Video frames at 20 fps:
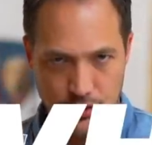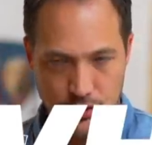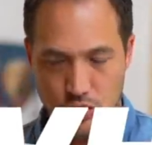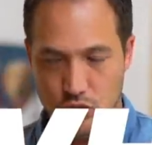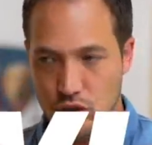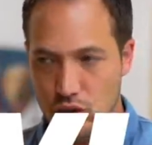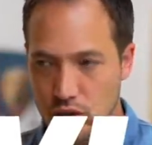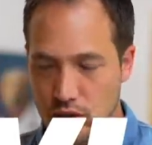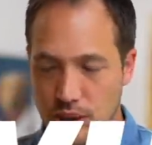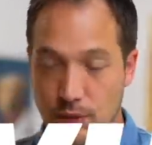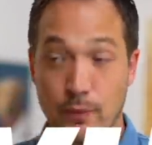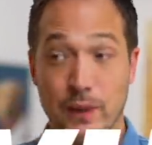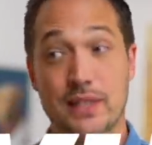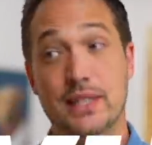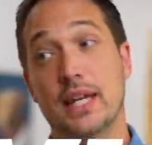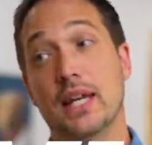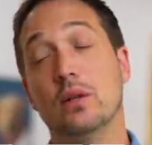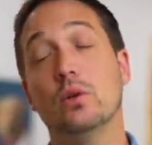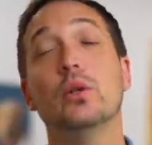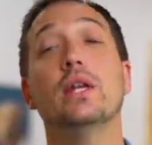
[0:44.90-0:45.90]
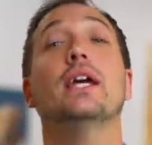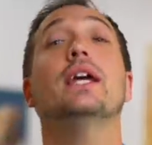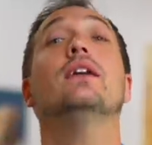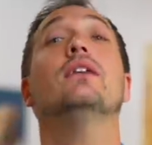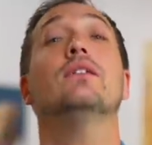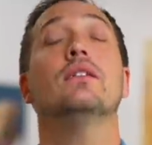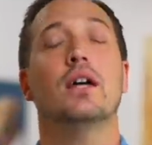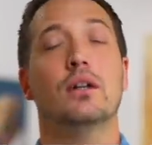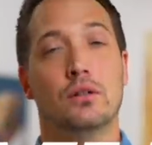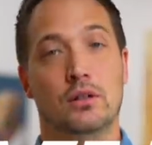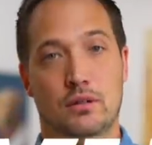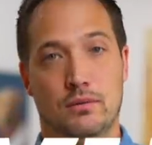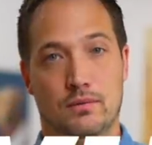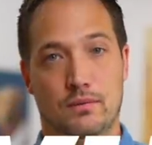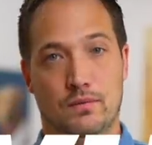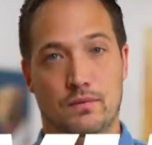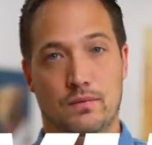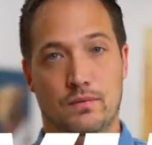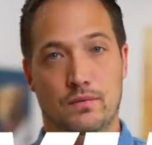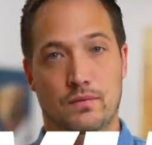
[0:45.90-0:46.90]
10人は成功できるんだろ
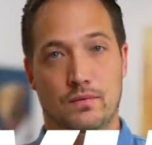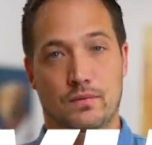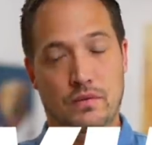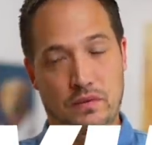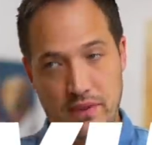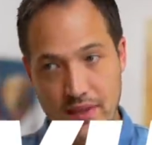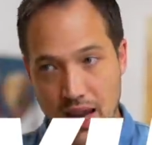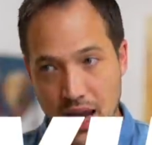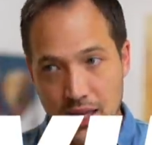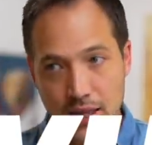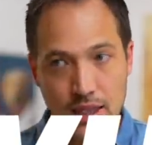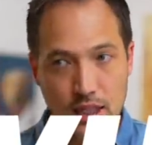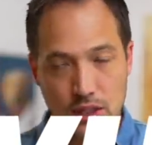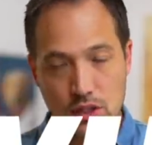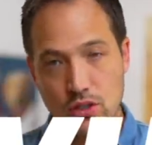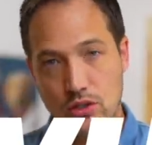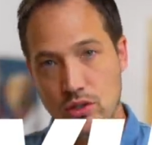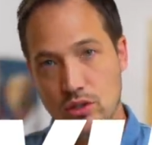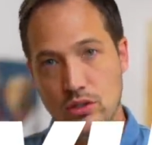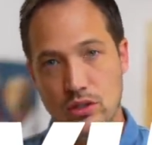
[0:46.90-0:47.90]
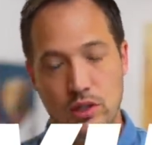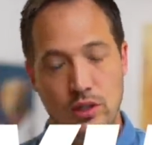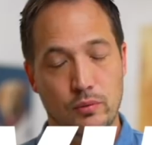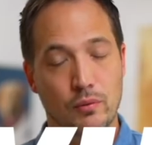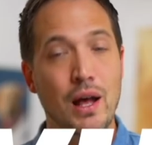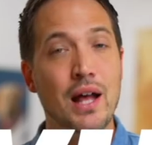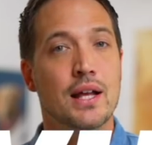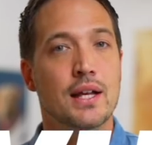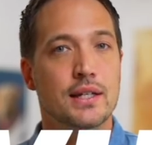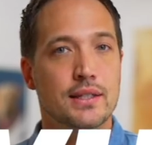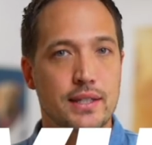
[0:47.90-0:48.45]
うなんで90人は